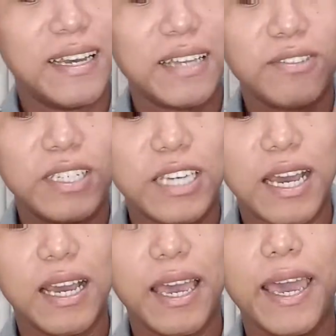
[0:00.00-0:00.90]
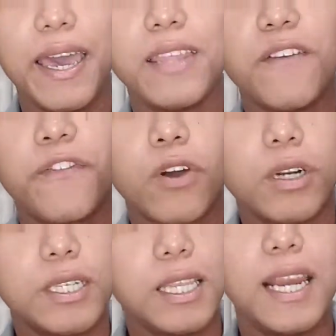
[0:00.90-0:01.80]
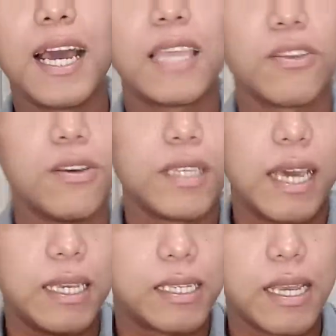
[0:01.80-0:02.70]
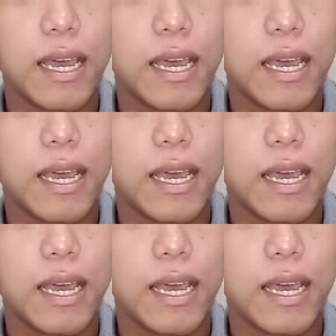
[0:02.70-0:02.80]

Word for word: Ito na siya. And of course, hindi lang ito yun guys.